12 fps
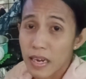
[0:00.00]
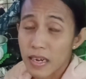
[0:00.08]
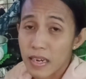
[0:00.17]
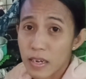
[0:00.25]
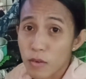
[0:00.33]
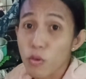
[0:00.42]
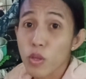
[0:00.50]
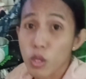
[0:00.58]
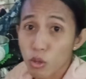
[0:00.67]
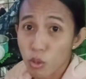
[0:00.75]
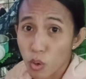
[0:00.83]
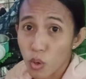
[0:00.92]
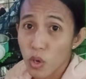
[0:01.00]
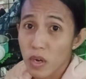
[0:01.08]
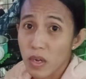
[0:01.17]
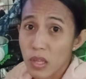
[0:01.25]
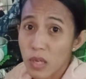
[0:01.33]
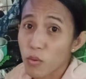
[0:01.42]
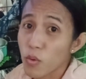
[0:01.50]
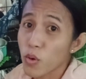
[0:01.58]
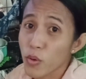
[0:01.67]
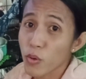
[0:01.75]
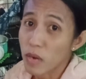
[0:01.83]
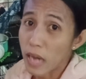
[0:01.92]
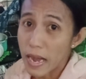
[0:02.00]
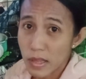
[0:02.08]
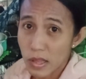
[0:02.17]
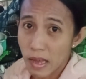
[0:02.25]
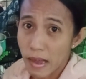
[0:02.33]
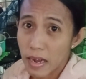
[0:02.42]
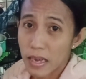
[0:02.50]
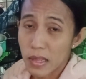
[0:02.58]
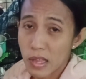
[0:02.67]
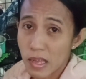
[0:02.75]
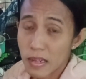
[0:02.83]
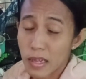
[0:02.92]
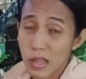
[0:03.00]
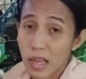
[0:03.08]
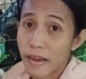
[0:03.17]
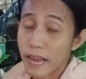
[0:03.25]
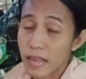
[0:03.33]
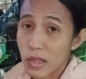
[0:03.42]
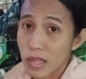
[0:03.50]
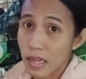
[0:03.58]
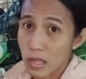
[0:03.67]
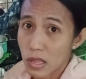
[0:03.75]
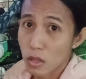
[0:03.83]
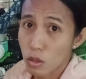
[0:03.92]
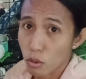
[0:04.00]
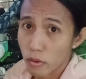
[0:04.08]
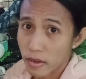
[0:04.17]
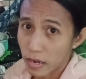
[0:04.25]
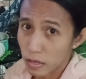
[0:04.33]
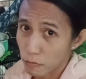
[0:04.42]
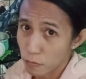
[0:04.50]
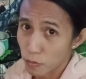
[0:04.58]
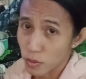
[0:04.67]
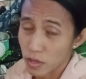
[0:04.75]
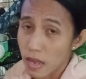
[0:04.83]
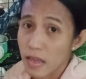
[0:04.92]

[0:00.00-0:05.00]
uh, gusto siguro yung lasa kasi nasanay sila sa soy cat food.